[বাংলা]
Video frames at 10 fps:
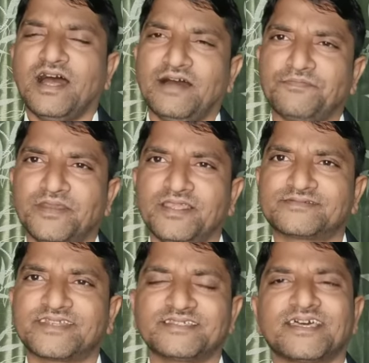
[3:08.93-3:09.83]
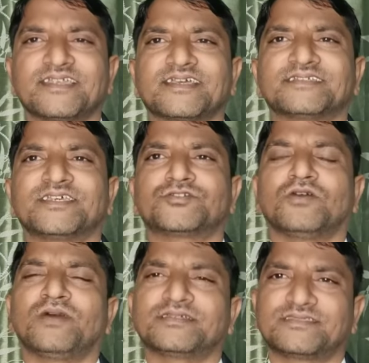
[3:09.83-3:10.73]
আপনি ট্রেজারের কাছে
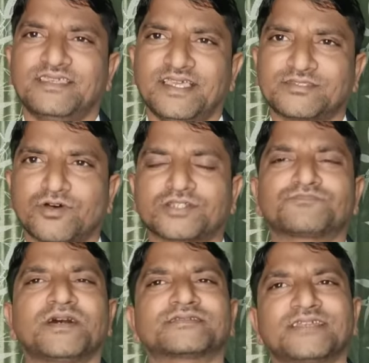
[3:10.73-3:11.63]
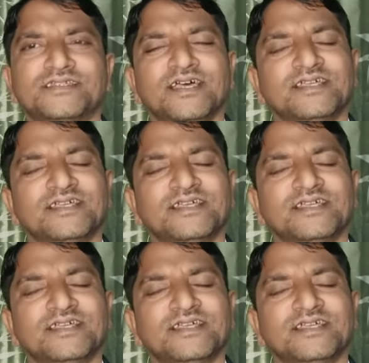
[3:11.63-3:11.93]
জমা দিয়ে দশ পার্সেন্ট